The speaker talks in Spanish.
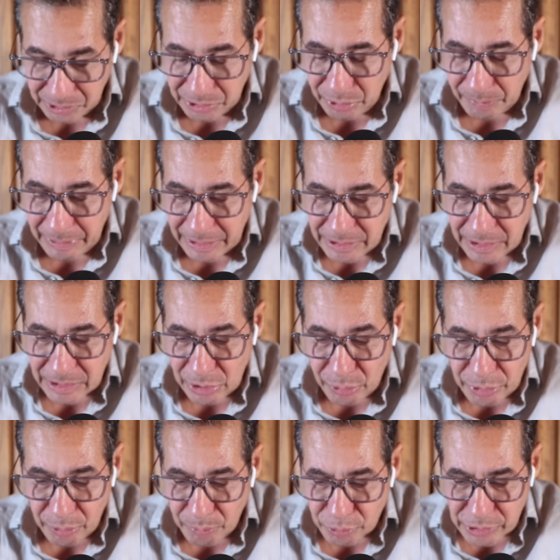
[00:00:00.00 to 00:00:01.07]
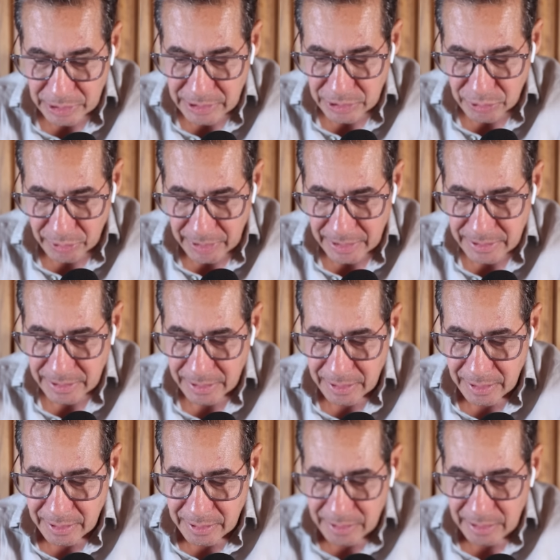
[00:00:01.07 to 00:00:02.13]
no manches, he oído muchas historias
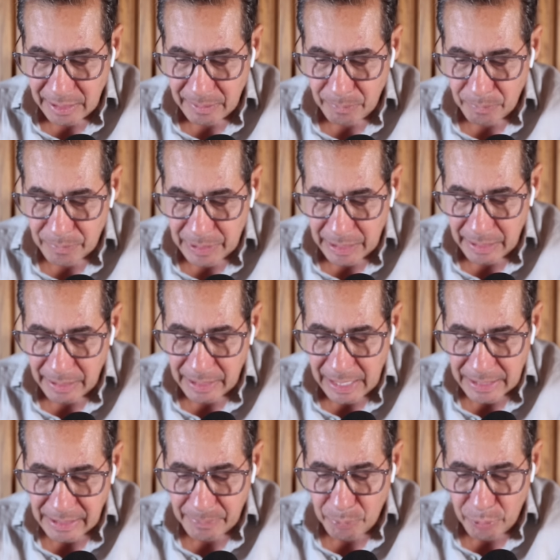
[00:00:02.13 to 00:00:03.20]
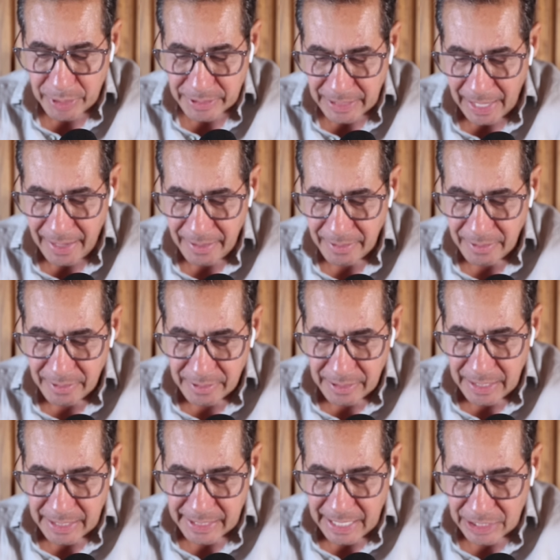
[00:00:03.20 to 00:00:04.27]
de, de, gente muerta
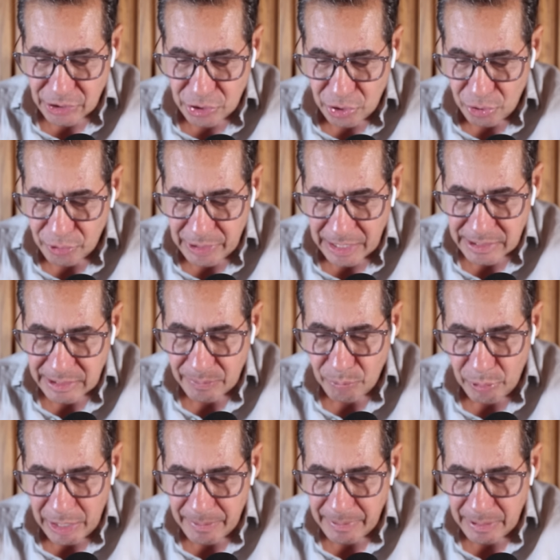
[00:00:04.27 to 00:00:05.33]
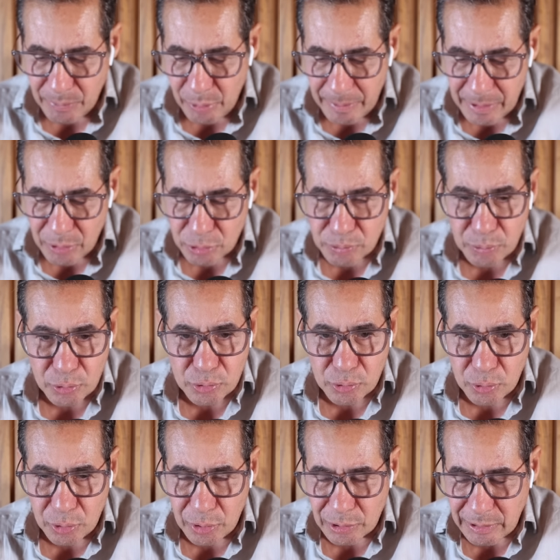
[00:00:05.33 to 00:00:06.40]
que reacciona, se mueve, mueven los
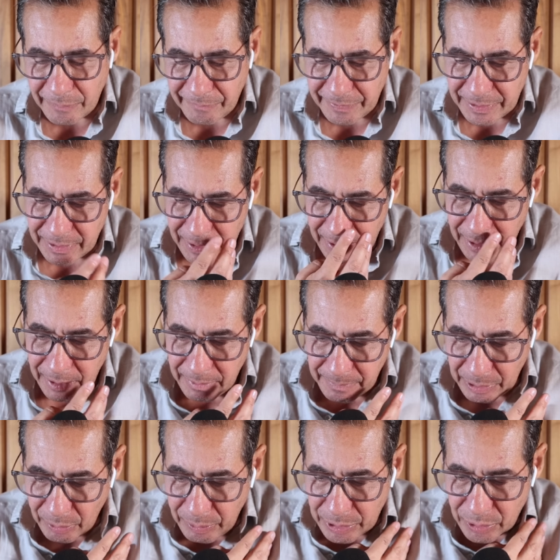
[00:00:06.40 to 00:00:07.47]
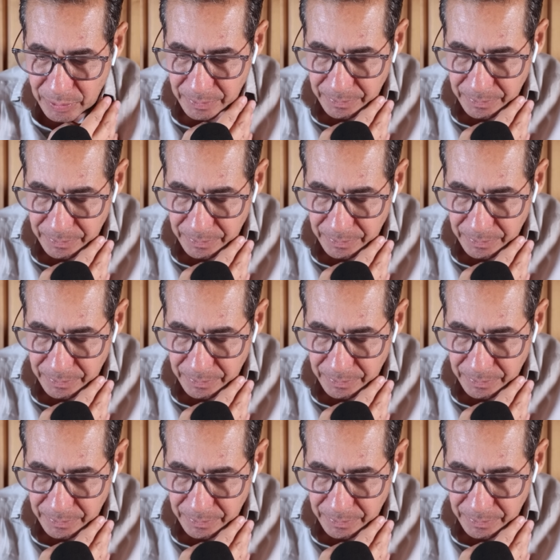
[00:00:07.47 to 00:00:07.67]
músculos, en fin. Pero bueno.